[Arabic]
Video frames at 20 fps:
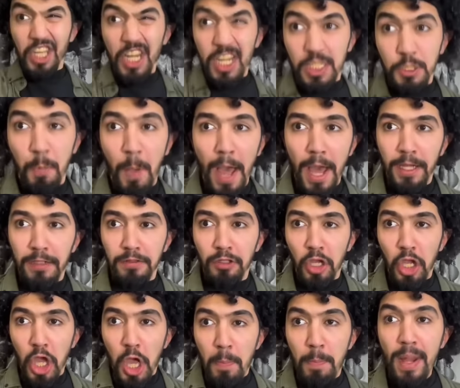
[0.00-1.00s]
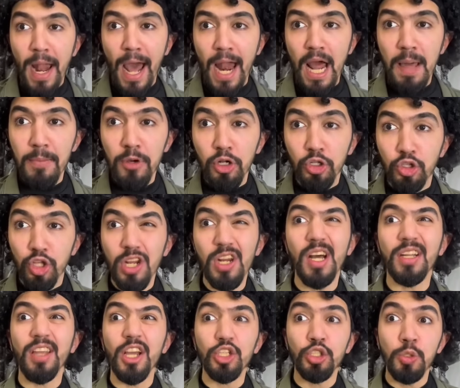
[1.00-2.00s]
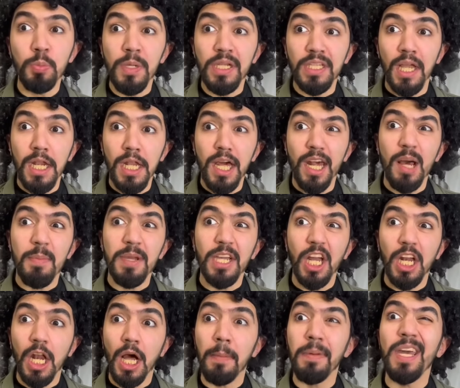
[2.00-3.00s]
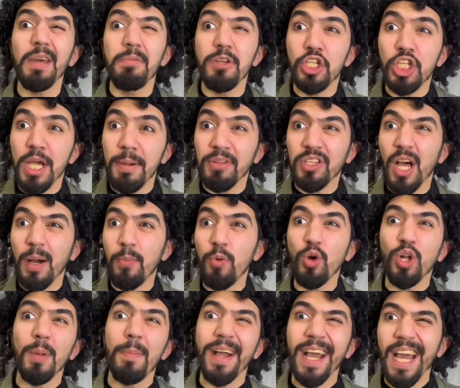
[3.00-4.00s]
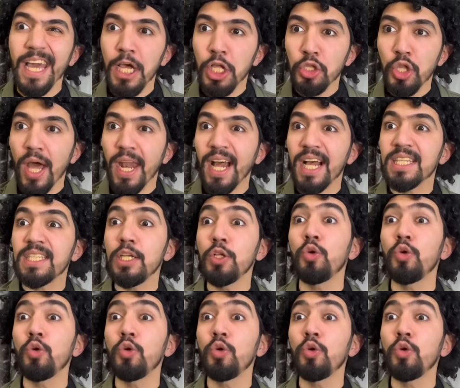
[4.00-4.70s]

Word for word: الاثبات بالعلامه قلت لي طشت 200 ليره من جلابيه من جيبه ابوك لما كان يحطها على الغسيل